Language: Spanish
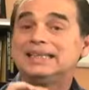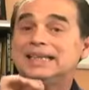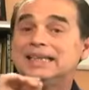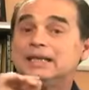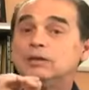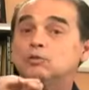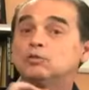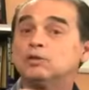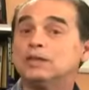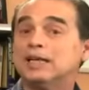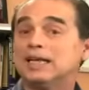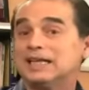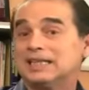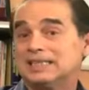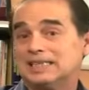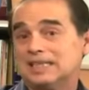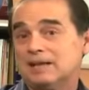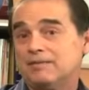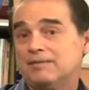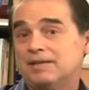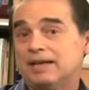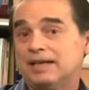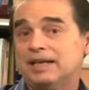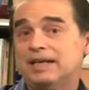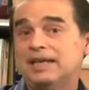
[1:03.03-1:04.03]
tiene usted que
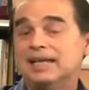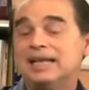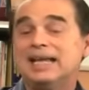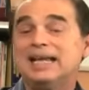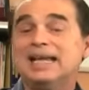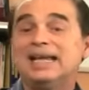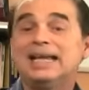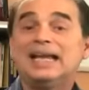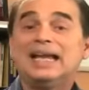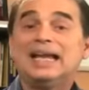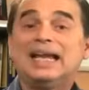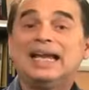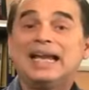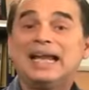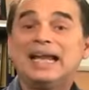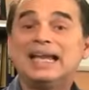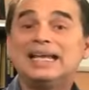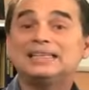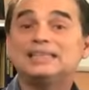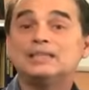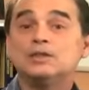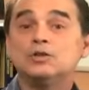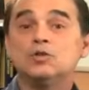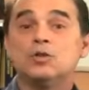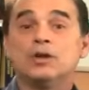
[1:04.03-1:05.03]
saber
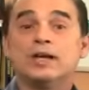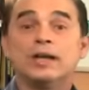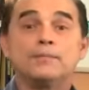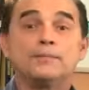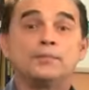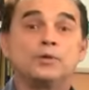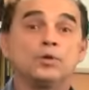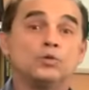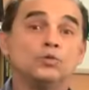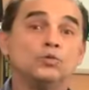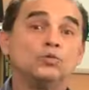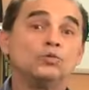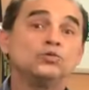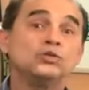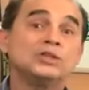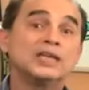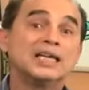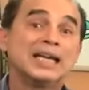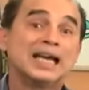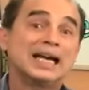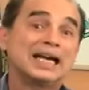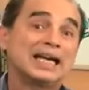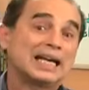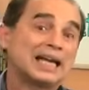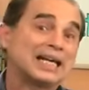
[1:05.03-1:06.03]
qué es lo que
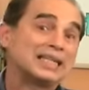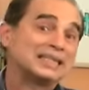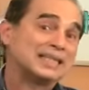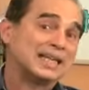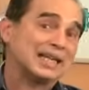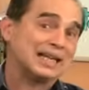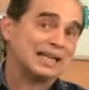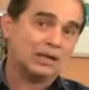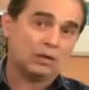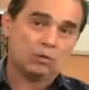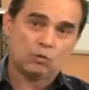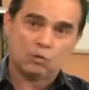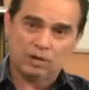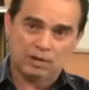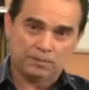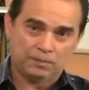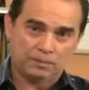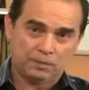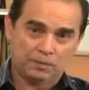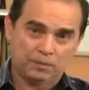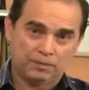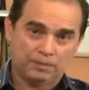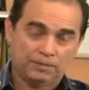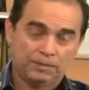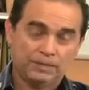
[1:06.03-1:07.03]
produce la grasa en el
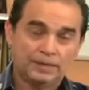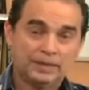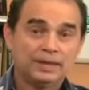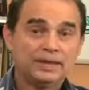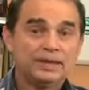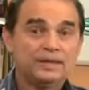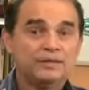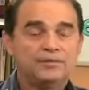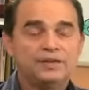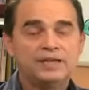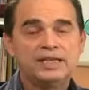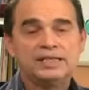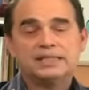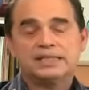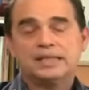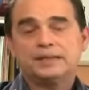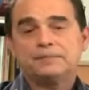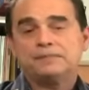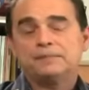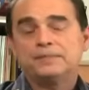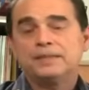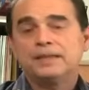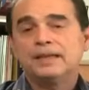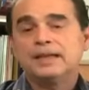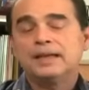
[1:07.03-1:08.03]
cuerpo.
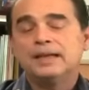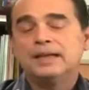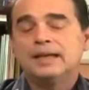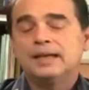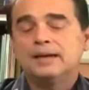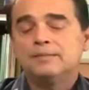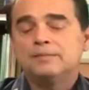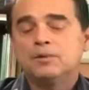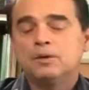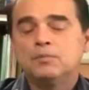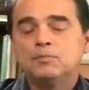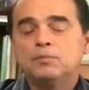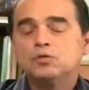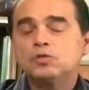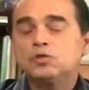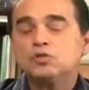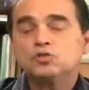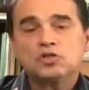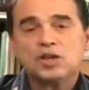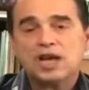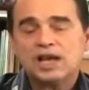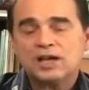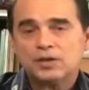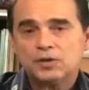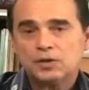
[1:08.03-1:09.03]
Fíjense, por
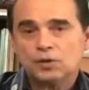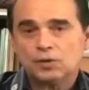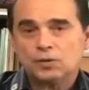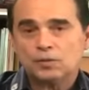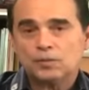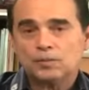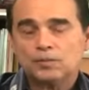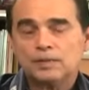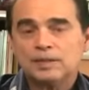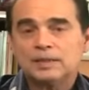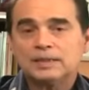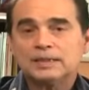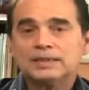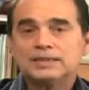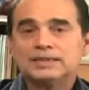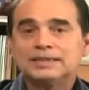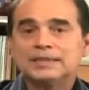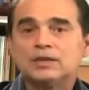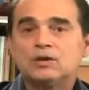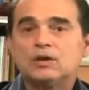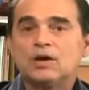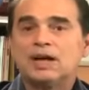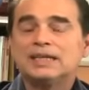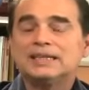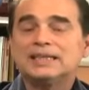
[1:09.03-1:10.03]
muchos años
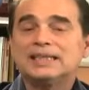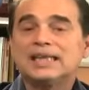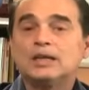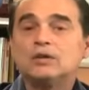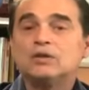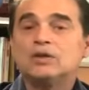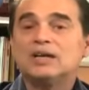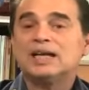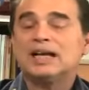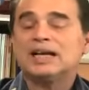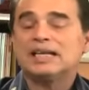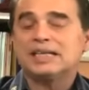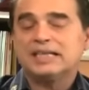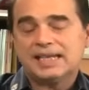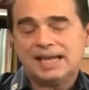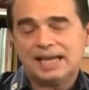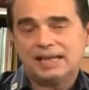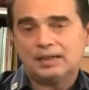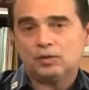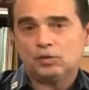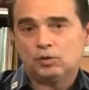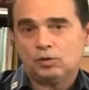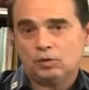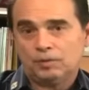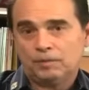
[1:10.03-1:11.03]
se nos ha estado
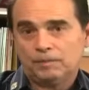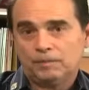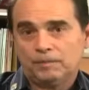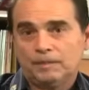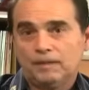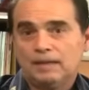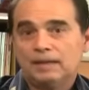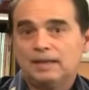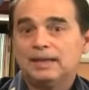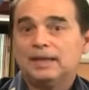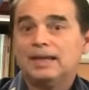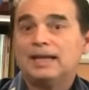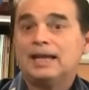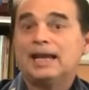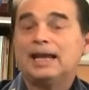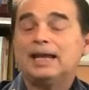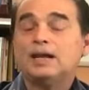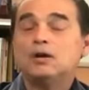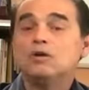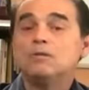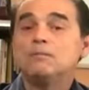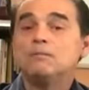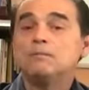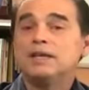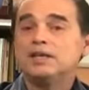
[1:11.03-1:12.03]
engañando
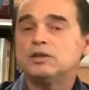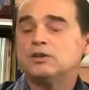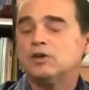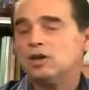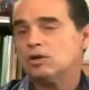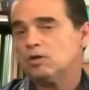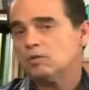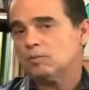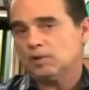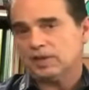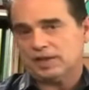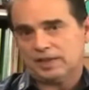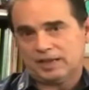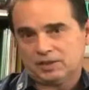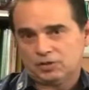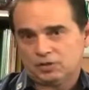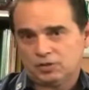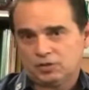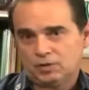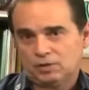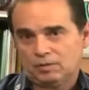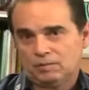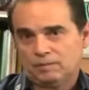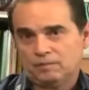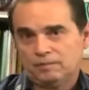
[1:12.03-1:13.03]
en los medios de
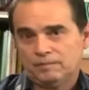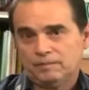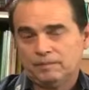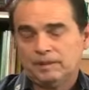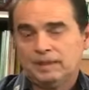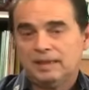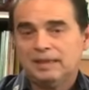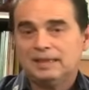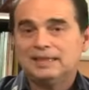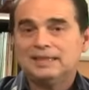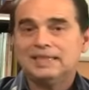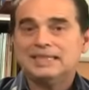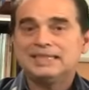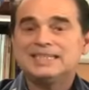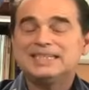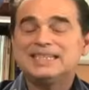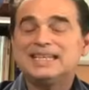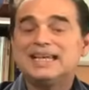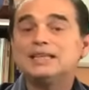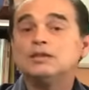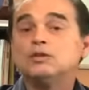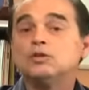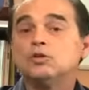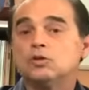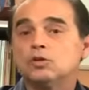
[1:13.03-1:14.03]
comunicación
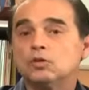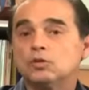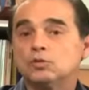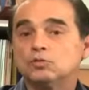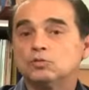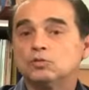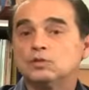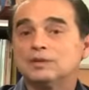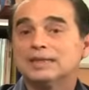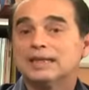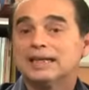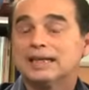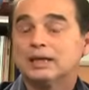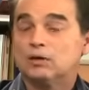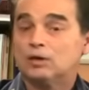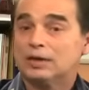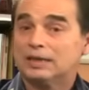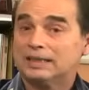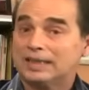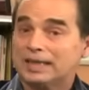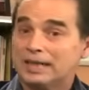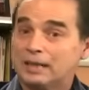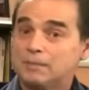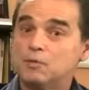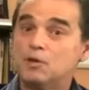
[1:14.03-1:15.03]
diciéndonos que lo
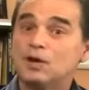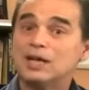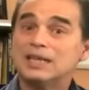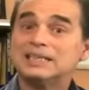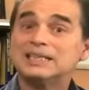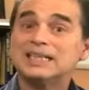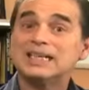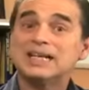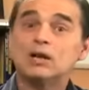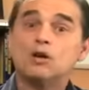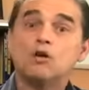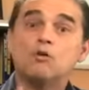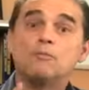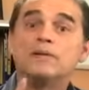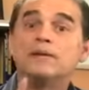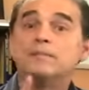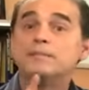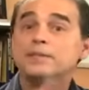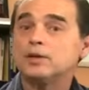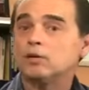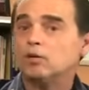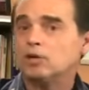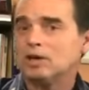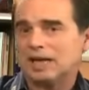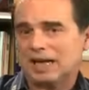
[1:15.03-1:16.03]
que tenemos que hacer es comer
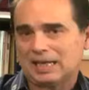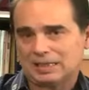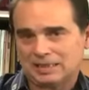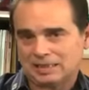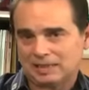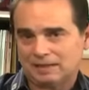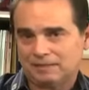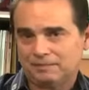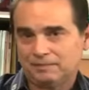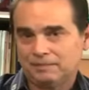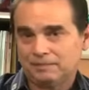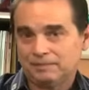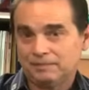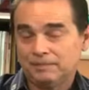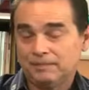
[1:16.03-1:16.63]
menos grasa.